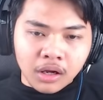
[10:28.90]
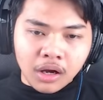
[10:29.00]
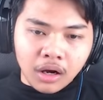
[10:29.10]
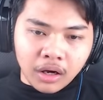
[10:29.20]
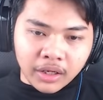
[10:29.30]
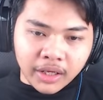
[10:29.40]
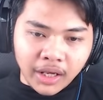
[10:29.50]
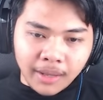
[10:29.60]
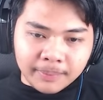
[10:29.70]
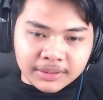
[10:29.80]
Oke,
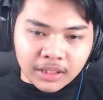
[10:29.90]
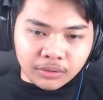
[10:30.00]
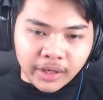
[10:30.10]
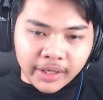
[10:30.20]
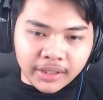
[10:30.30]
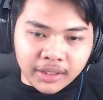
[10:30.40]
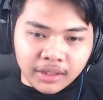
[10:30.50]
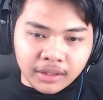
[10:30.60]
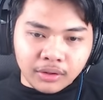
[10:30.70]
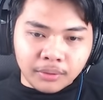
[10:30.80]
dapat satu
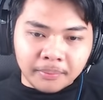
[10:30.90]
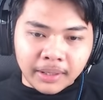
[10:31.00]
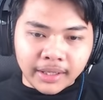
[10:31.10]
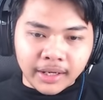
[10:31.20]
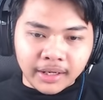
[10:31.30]
iron, lumayan.